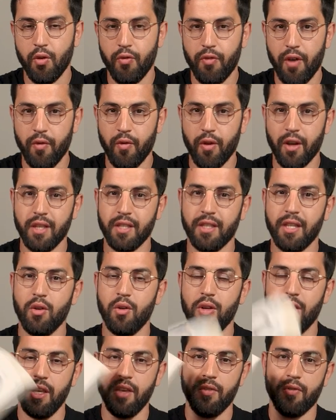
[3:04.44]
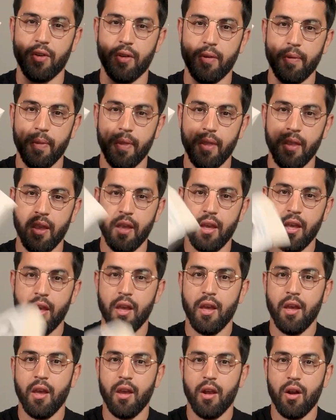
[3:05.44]
de favoriser le livre
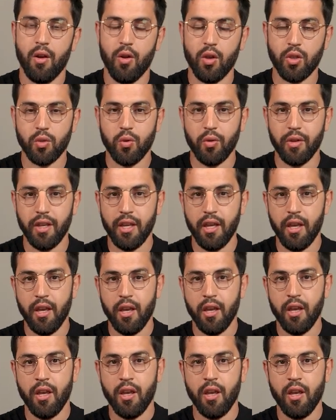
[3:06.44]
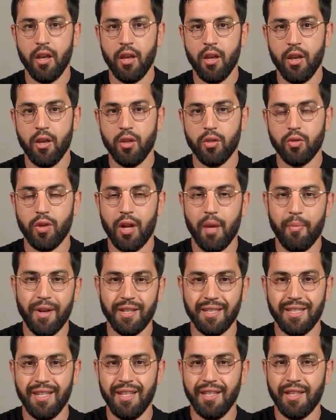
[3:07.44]
lorsqu'on est sur la
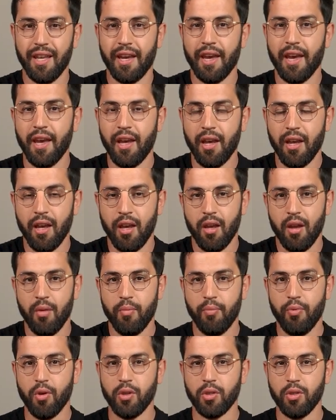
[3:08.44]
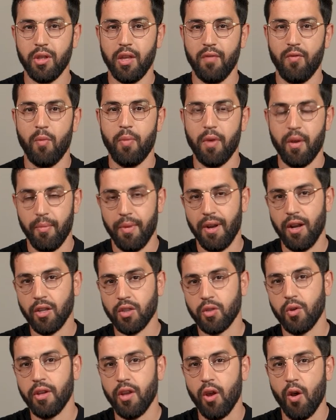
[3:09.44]
partie littéraire pour se développer. Mais
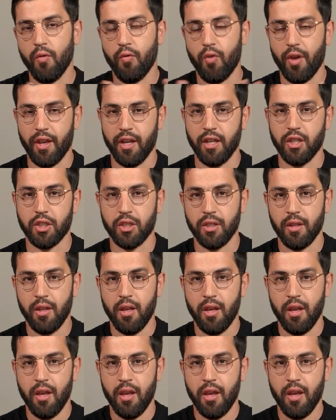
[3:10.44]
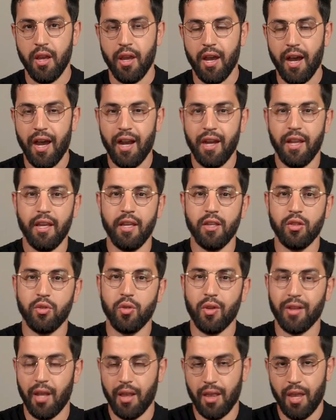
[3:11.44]
lorsqu'on est en voyage, aller
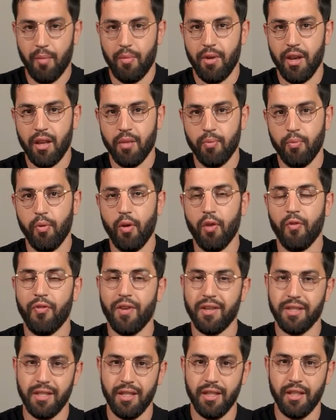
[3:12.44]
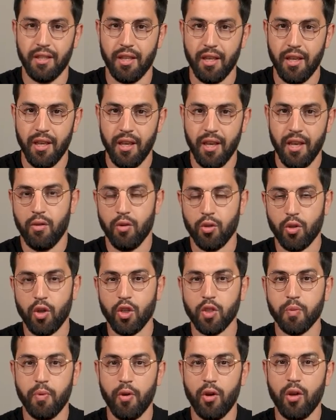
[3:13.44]
sur des tablettes pour faciliter le
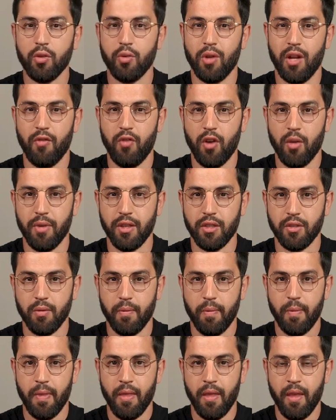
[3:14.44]
transport de l'information.